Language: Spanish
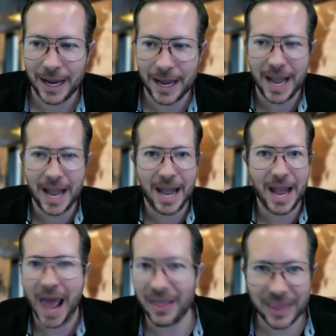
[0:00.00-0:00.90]

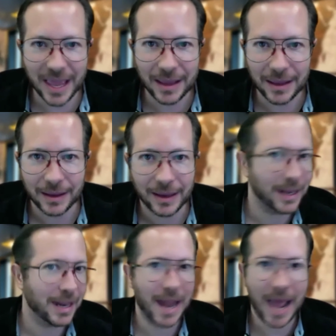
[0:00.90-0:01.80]
Nadie,
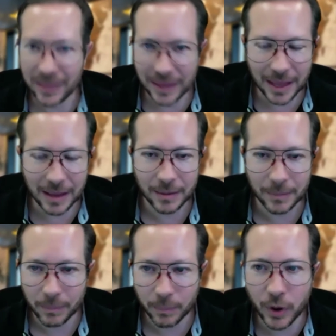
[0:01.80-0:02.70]
nadie
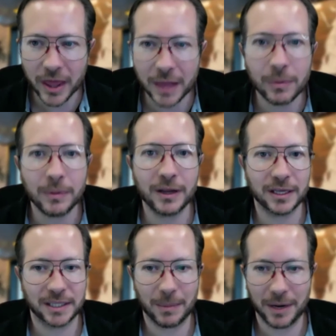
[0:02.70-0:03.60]
puede vivir de
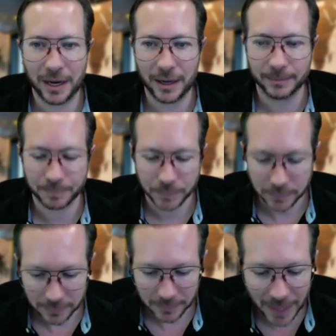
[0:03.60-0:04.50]
esta manera.
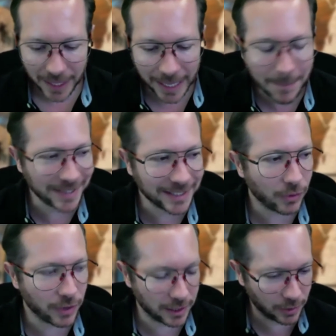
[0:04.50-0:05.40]
¿Qué pasa
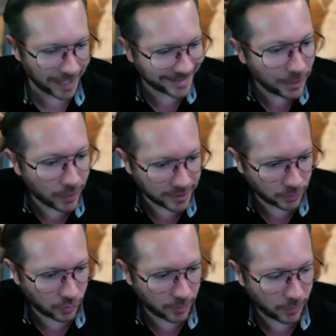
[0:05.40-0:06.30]
con las células de
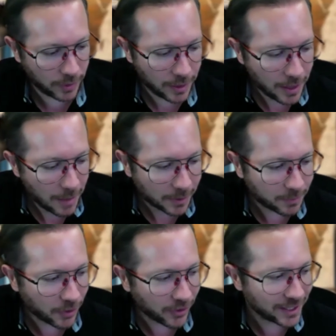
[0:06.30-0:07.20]
tu cuerpo? Pues
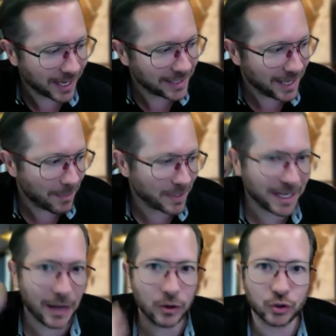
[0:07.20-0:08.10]
por desgracia
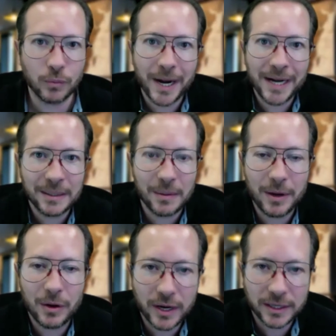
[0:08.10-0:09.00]
empiezan a acostumbrarse a
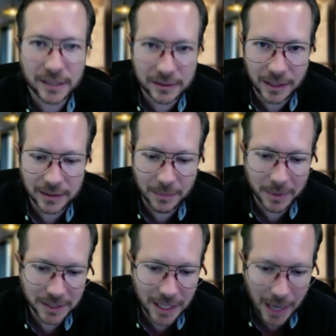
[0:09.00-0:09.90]
vivir con este estrés,
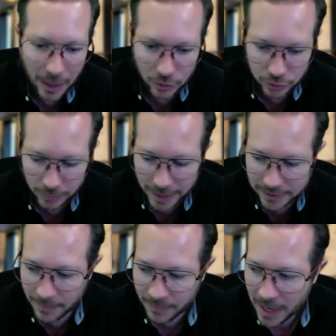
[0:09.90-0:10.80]
empiezan a
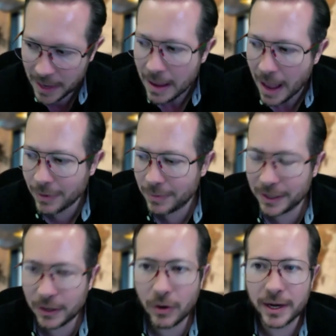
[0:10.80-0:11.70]
acostumbrarse a
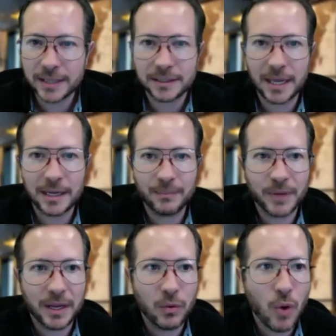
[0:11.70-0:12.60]
vivir con esta
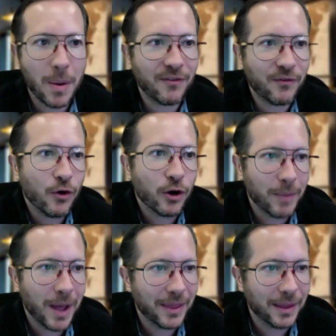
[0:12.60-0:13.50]
eh, nueva
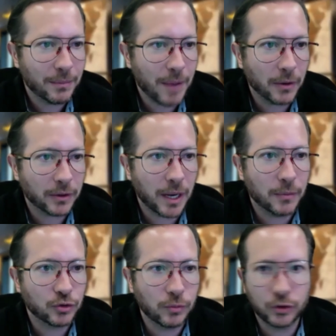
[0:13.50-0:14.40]
forma de, ah,
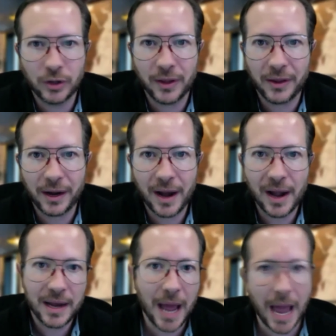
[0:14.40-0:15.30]
tenemos un montón de
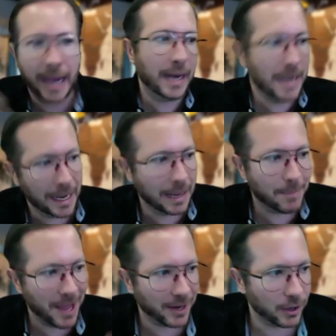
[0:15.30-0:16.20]
adrenalina, ah, genial, qué
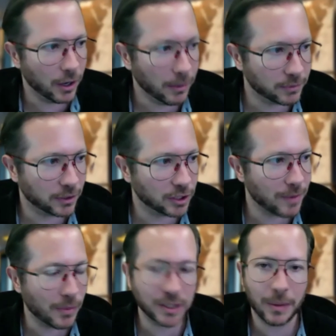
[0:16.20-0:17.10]
padre, ¿no? Pues entonces
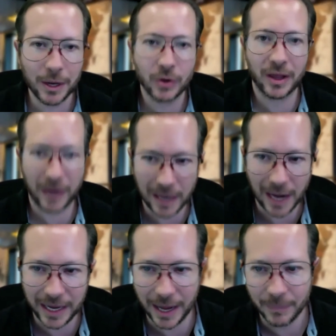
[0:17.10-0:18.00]
vamos a vivir con
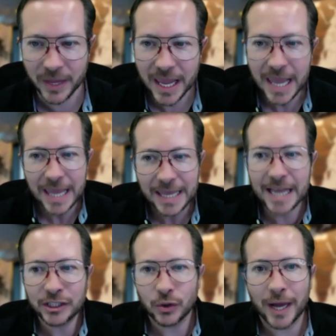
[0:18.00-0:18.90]
adrenalina. Y
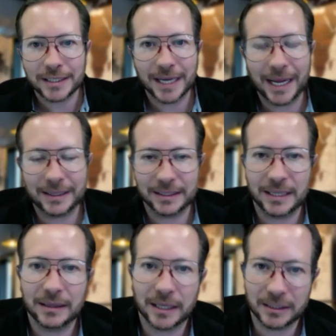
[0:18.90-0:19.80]
esto hace que te
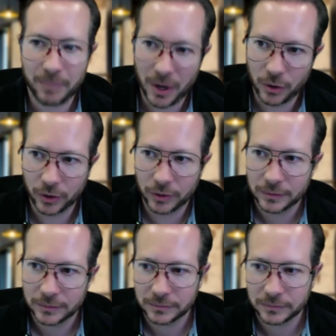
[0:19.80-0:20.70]
sientas peor,
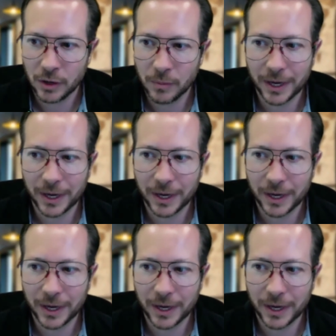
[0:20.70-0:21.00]
¿no?